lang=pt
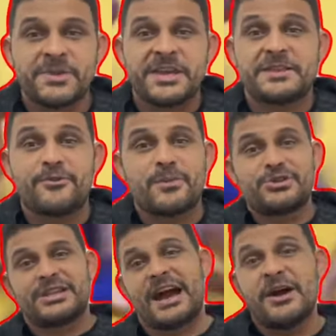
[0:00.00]
Então
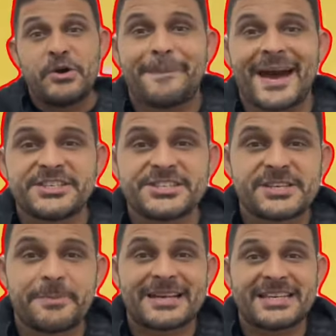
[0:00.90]
vamos lá, partida
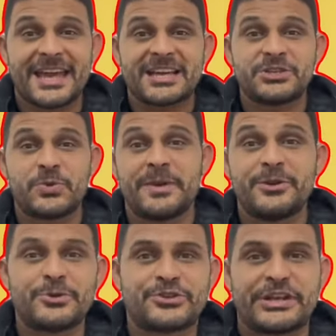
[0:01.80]
de basquete no
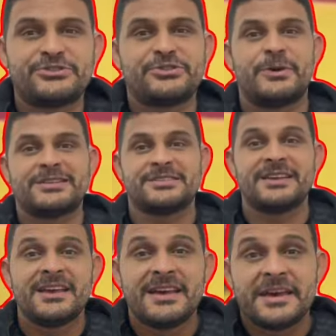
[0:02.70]
meio do treino de wrestling.
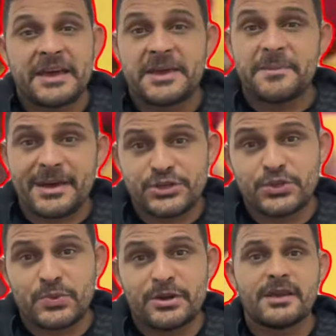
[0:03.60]

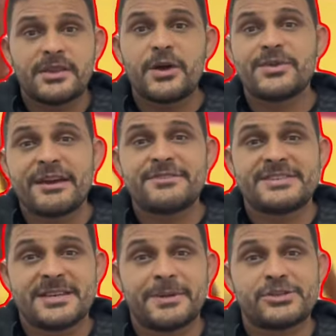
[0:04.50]
Imagino eu, não deve
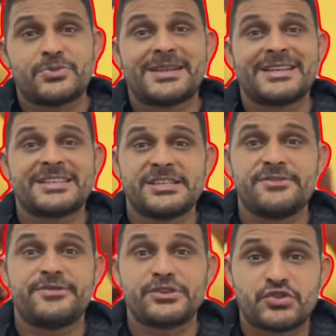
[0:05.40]
ser mais uma dessas
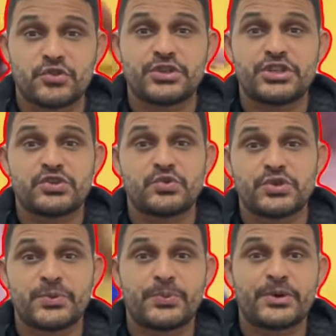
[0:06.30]
invenções que
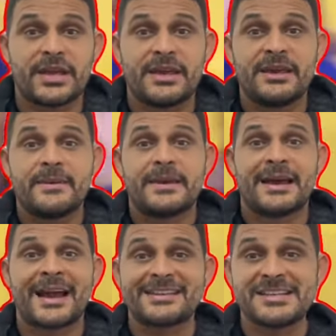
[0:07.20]
surgem por aí, porque
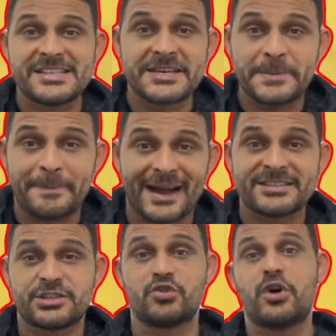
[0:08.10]
cada dia que
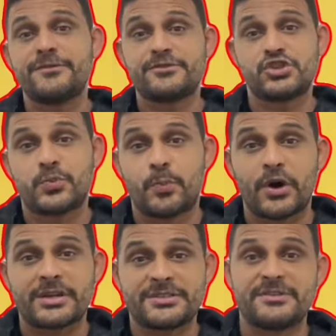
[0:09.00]
passa novos
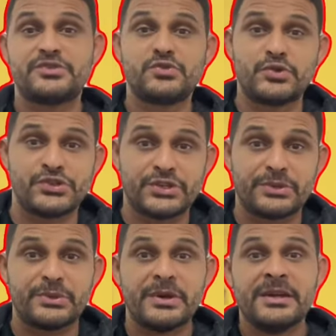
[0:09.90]
esportes vêm surgindo.